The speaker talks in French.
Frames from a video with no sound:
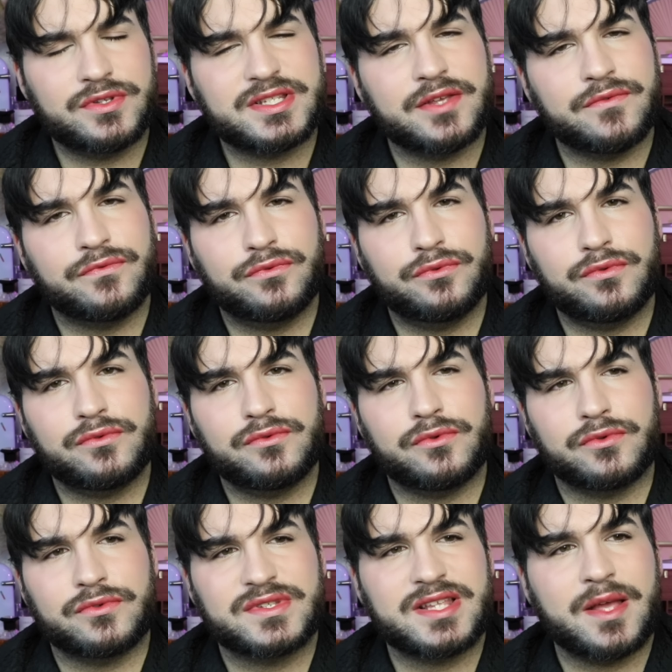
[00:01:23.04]
s'est vu
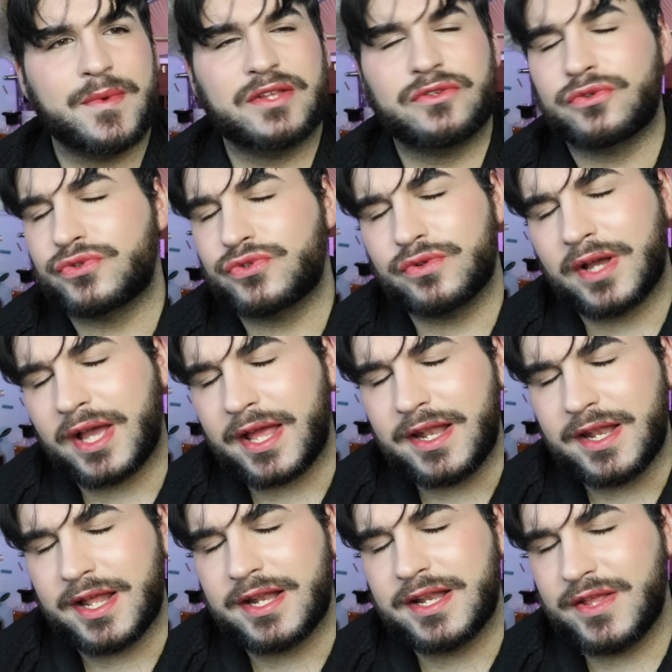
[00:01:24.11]
s'abattre sur
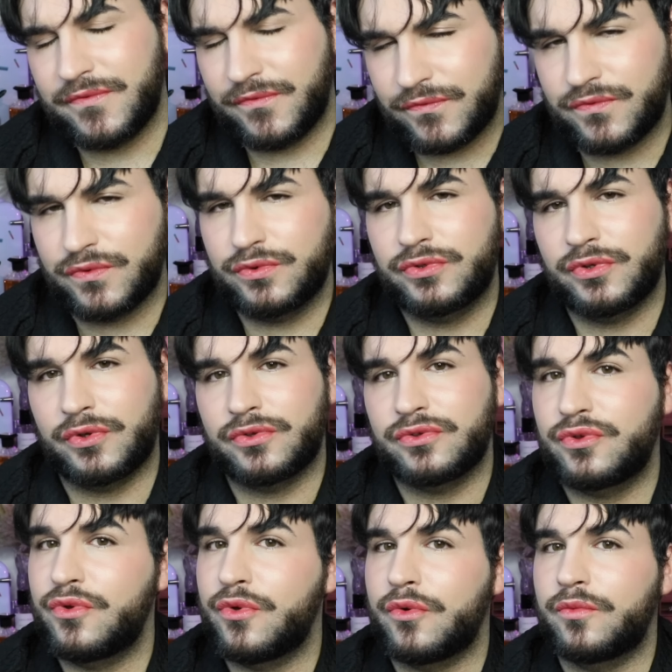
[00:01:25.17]
elle les foudres
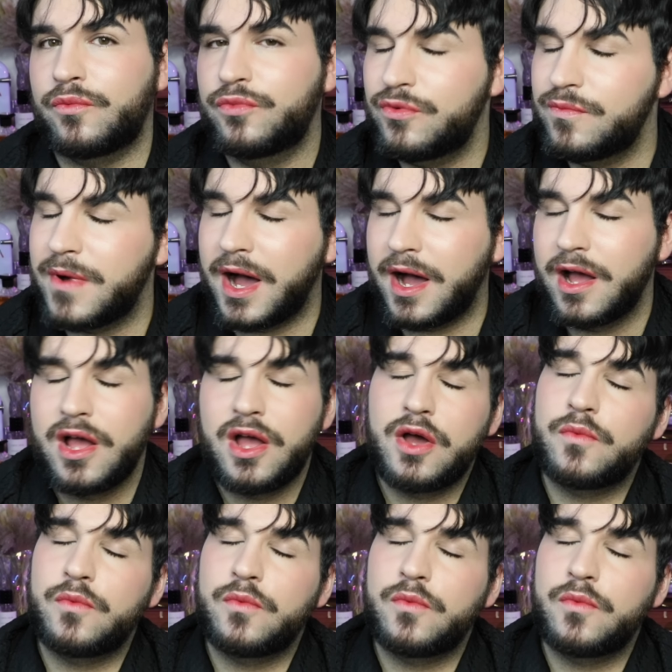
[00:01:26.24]
de Booba.